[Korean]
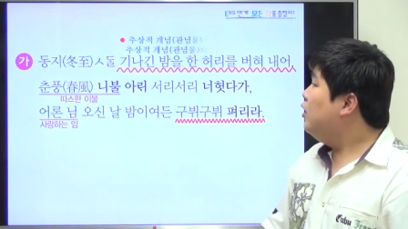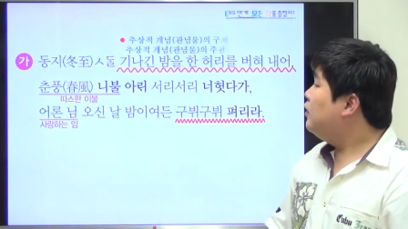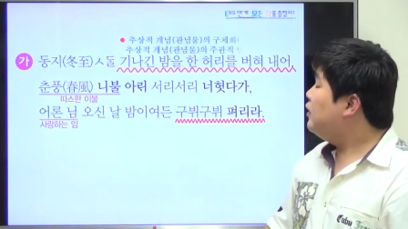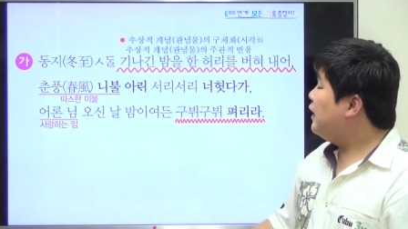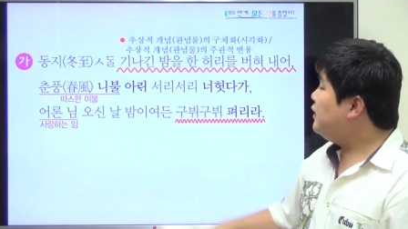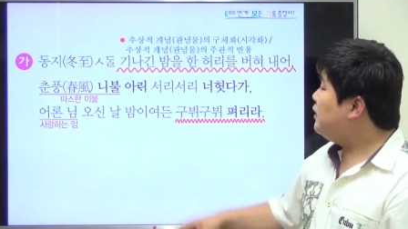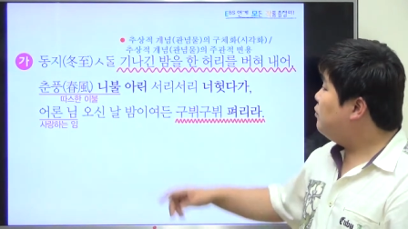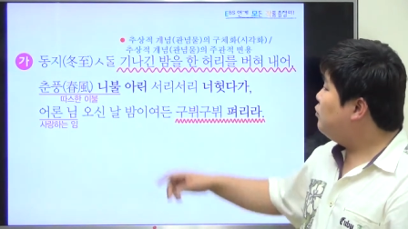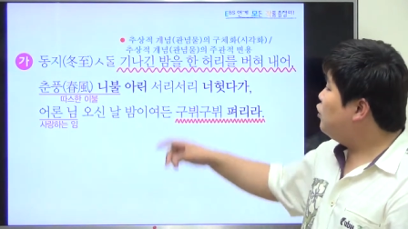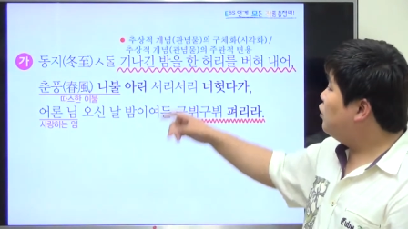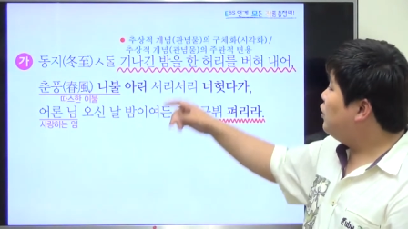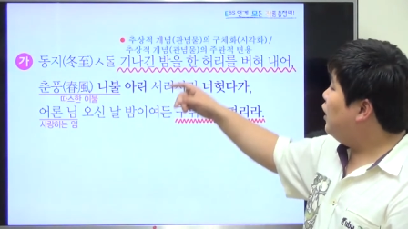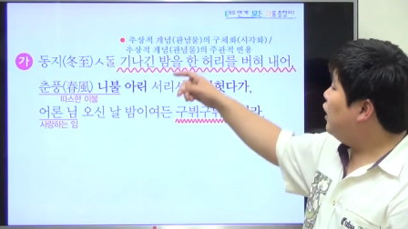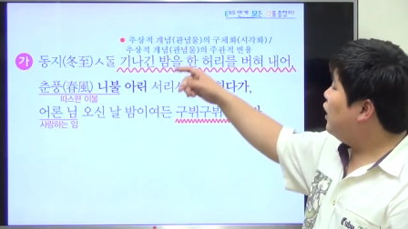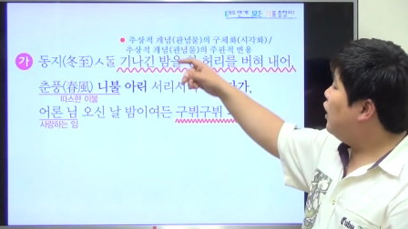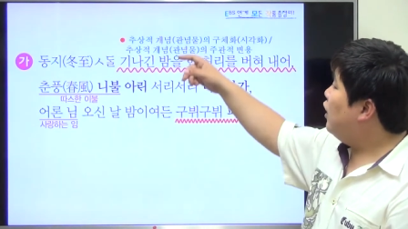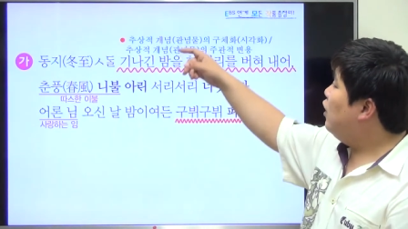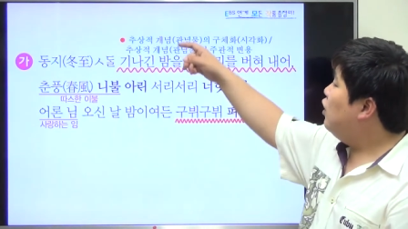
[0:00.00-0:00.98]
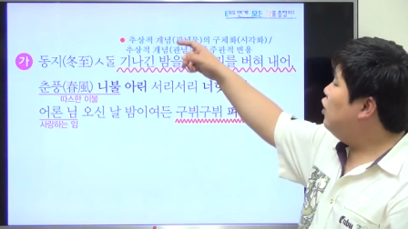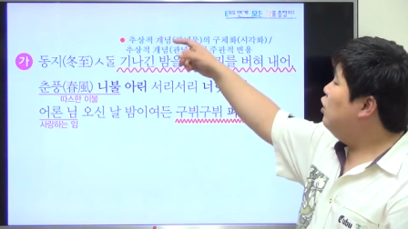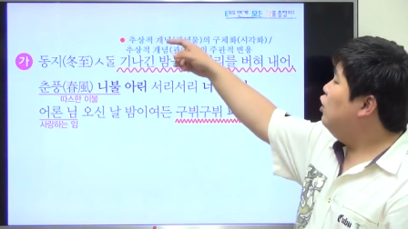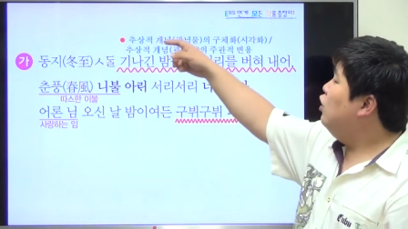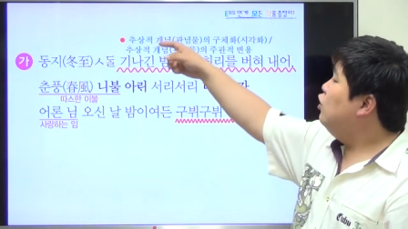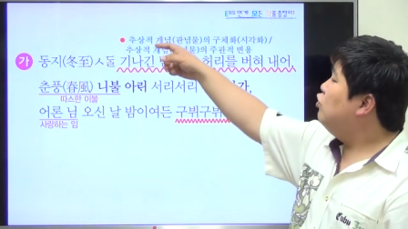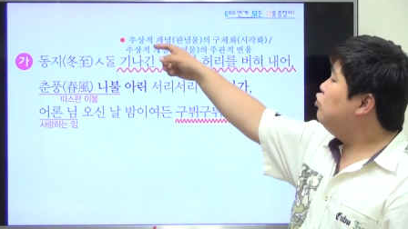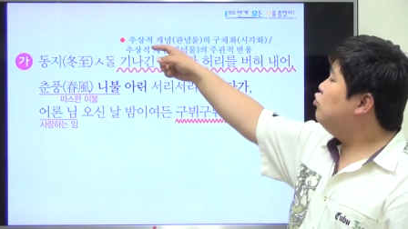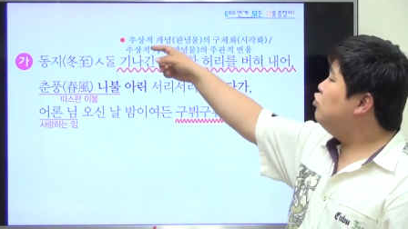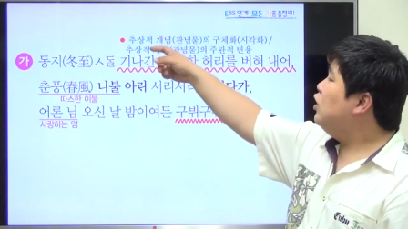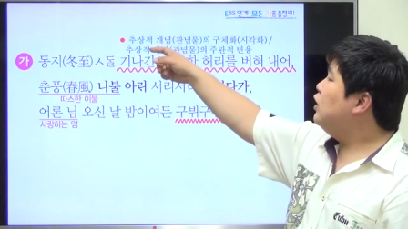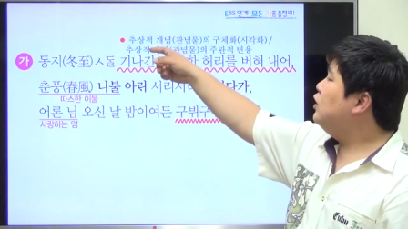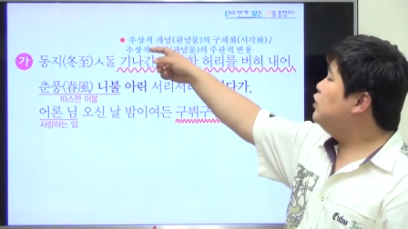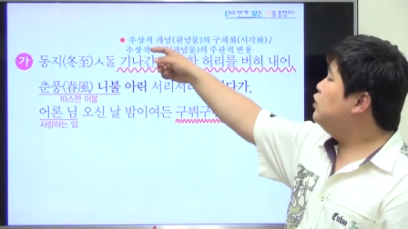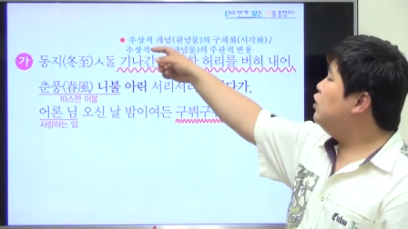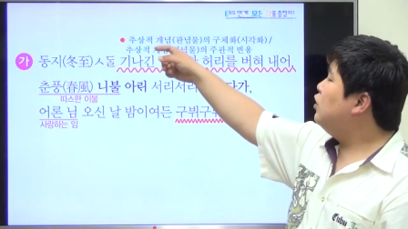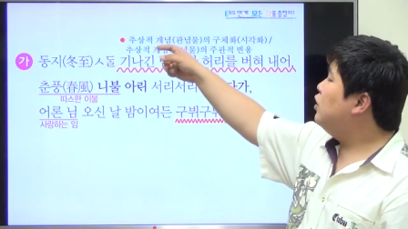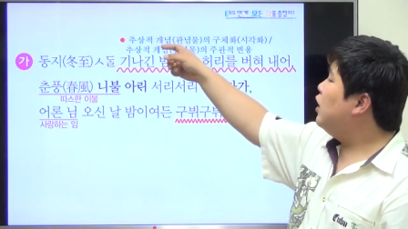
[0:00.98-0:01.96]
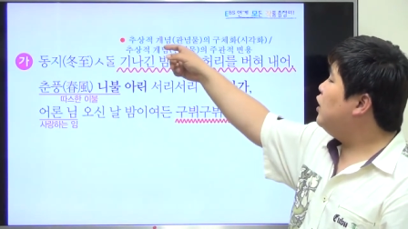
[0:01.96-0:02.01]
다시 한번 정리할게요.
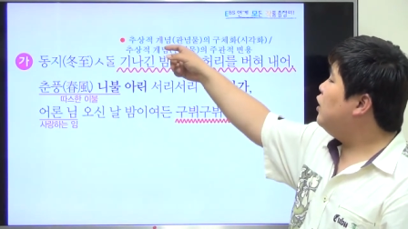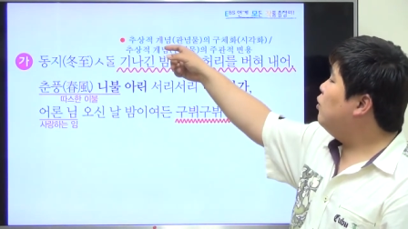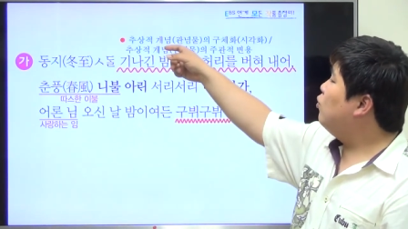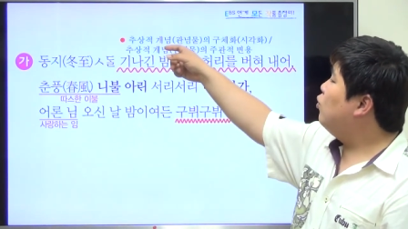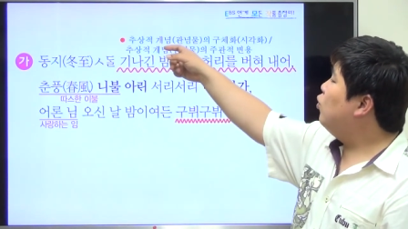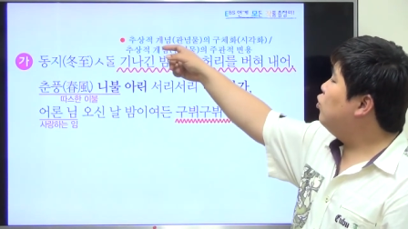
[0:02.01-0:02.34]
추상적 개념,